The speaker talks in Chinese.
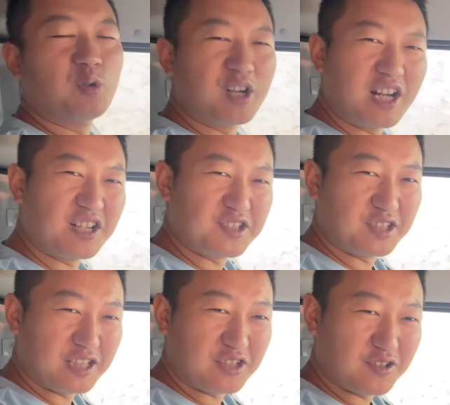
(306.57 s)
我看了，今
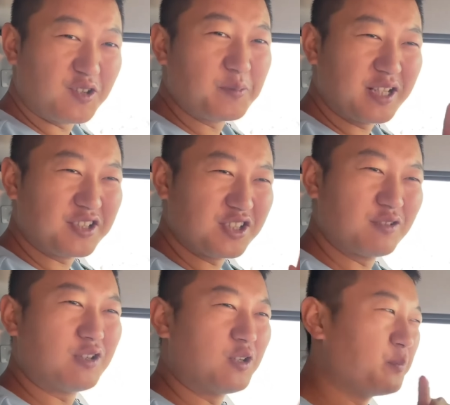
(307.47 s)
天吃炒面的希
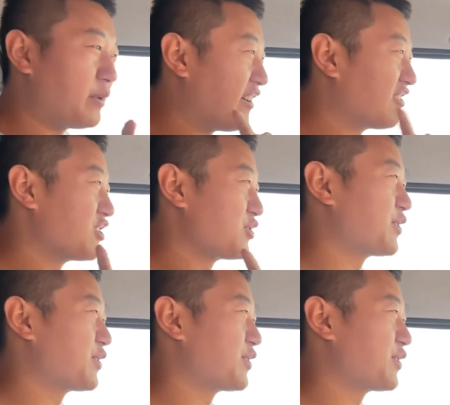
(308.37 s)
望百分之九十